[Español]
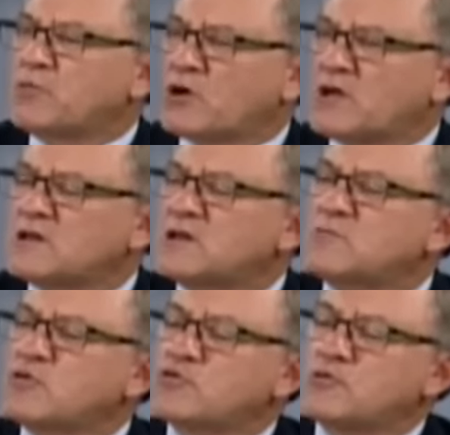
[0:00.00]
¿Por qué
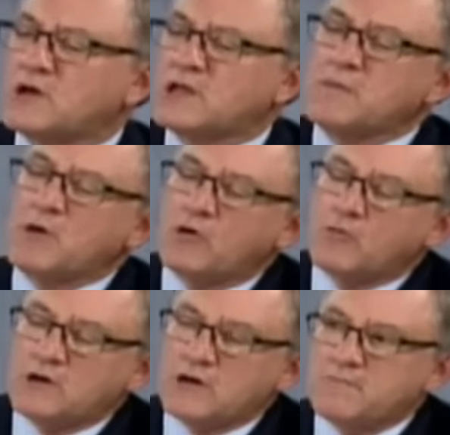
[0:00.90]
tenemos un régimen
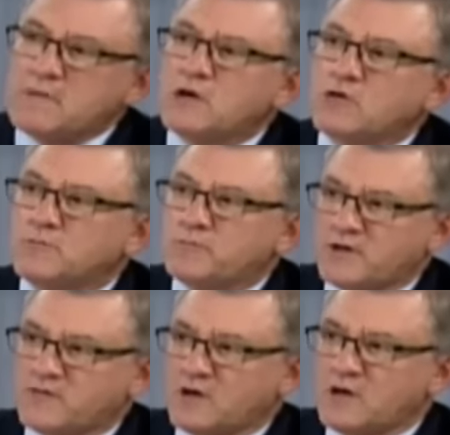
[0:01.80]
como el de la
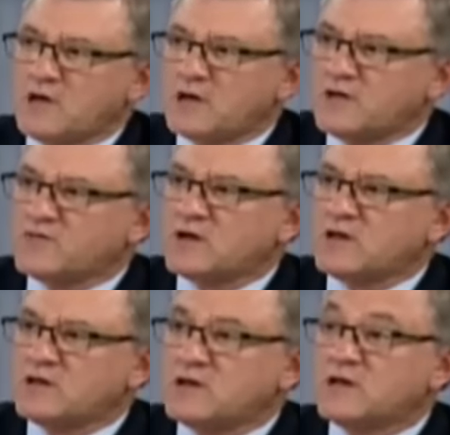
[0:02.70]
microempresa, que es el
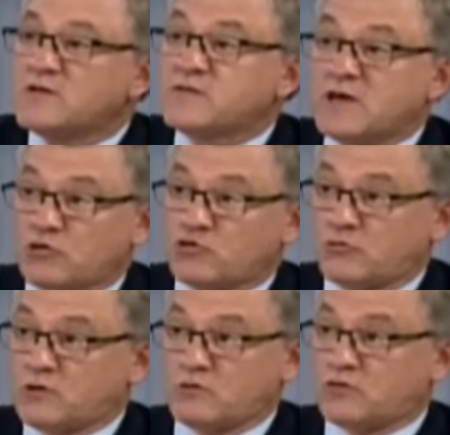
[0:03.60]
que tiene cero
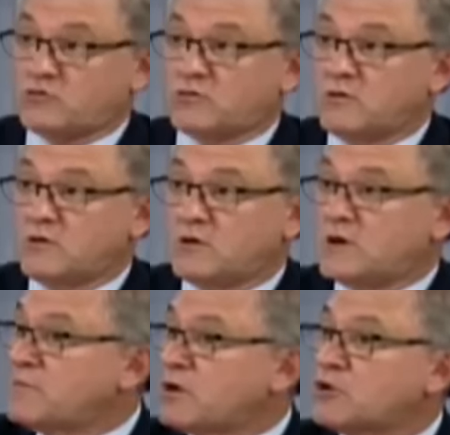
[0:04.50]
sobrecosto?
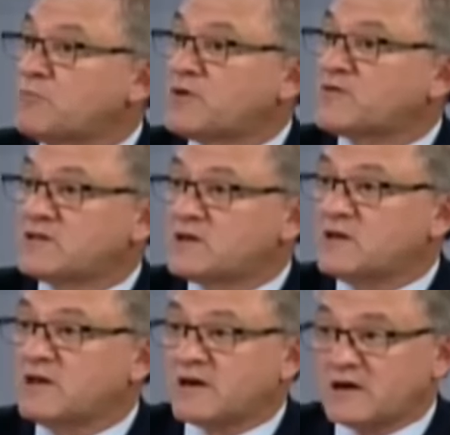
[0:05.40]
La microempresa
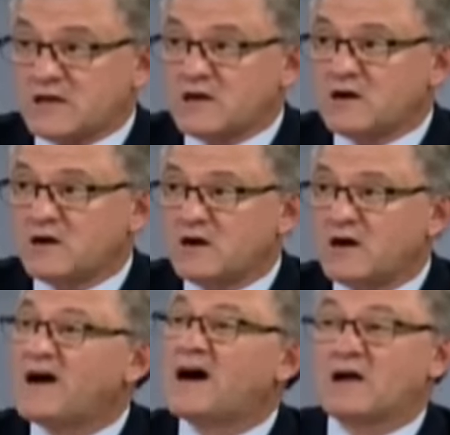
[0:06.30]
tiene RIA,
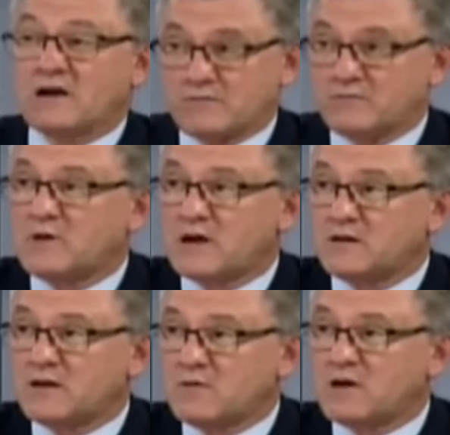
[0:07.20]

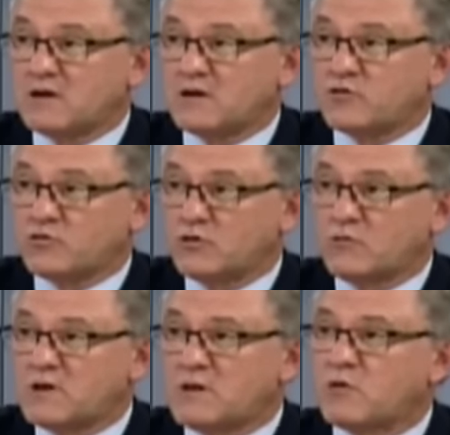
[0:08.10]
al, nivel del sueldo
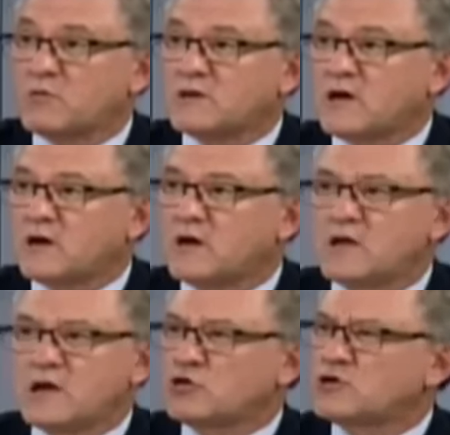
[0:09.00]
mínimo vital
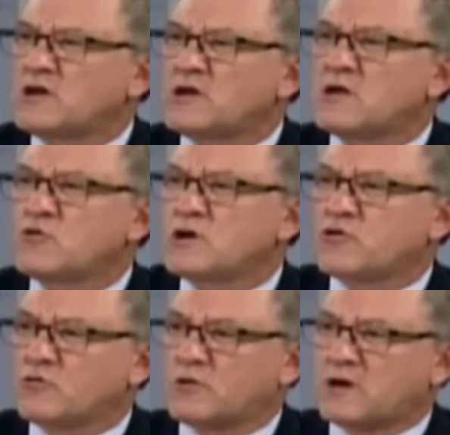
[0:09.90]
y no tiene ninguna
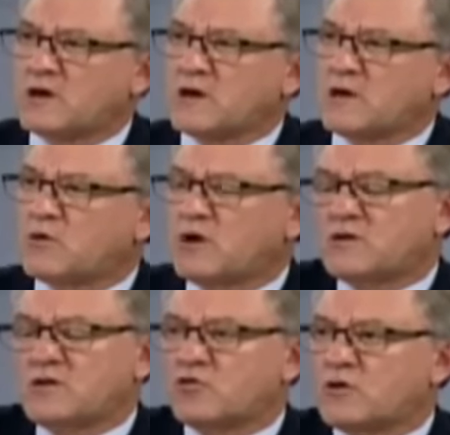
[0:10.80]
sobrecarga laboral,
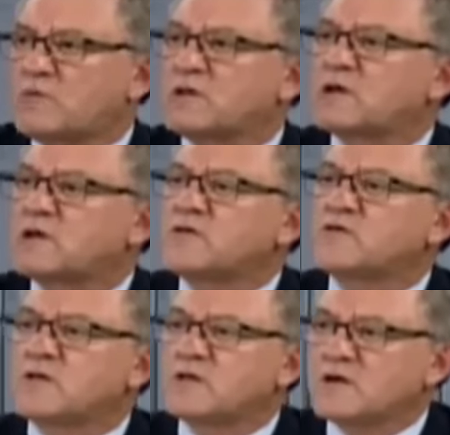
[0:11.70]
tiene solamente
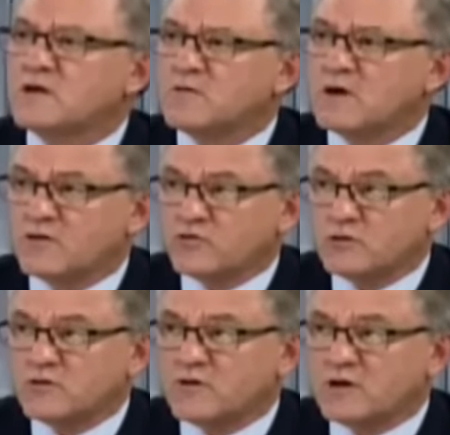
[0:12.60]
15 días de
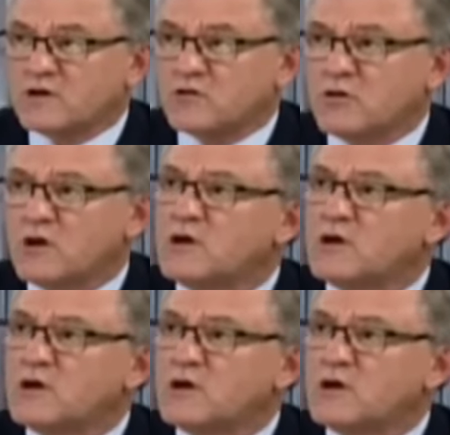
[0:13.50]
vacaciones al año